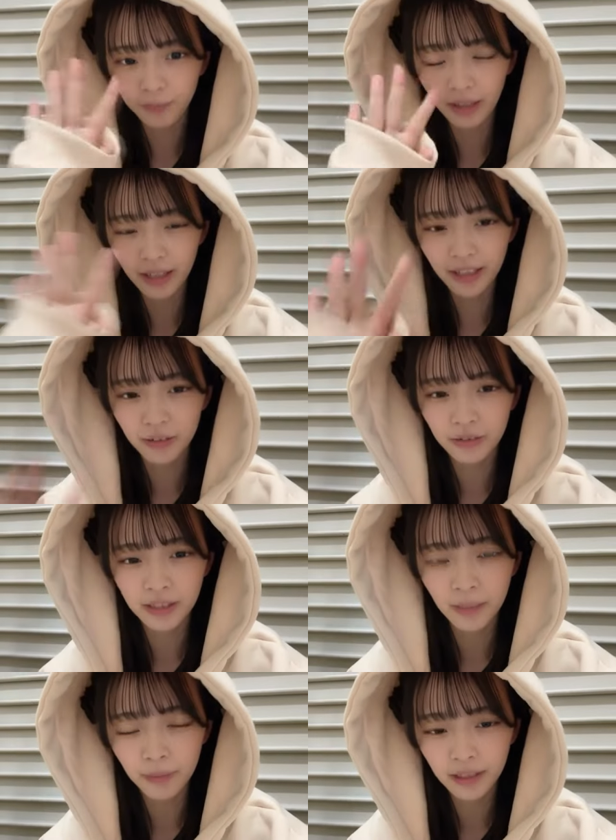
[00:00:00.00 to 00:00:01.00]
ありがとうご
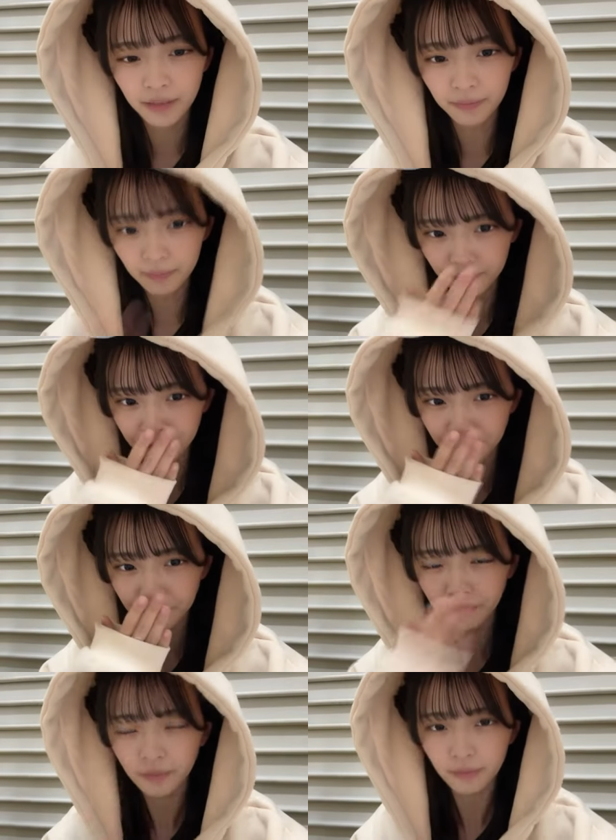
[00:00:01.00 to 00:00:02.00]
ざいます
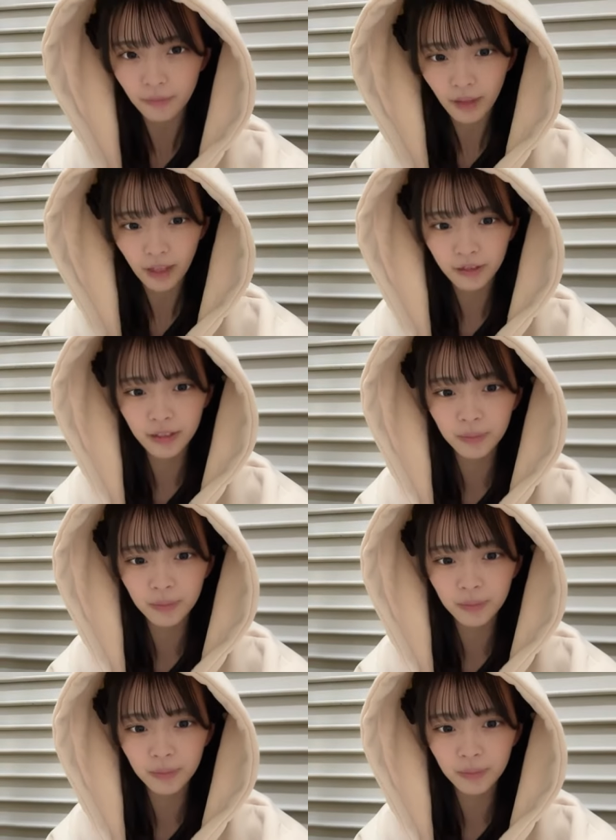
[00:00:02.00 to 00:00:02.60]
1位